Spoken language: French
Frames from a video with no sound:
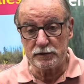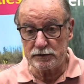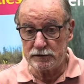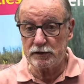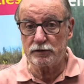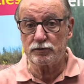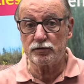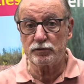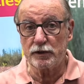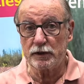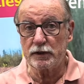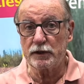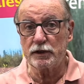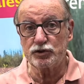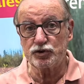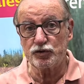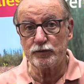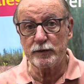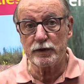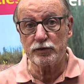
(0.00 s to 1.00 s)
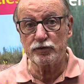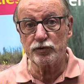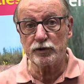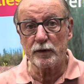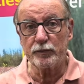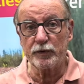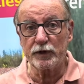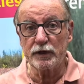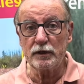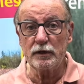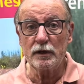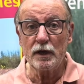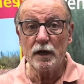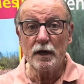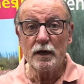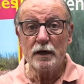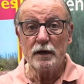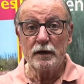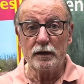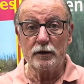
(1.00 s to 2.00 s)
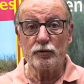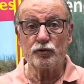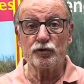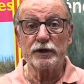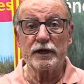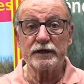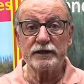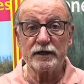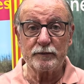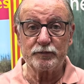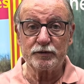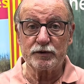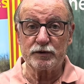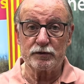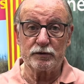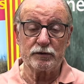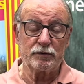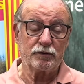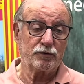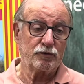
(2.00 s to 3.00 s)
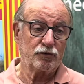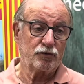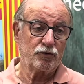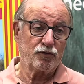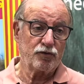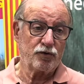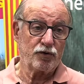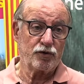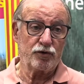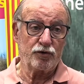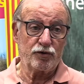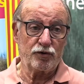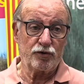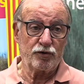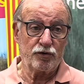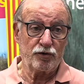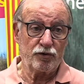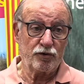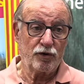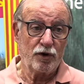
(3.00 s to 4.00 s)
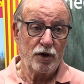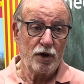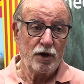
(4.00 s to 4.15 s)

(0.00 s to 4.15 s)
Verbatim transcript: C'est un engagement qu'on a pris et on adapte donc euh,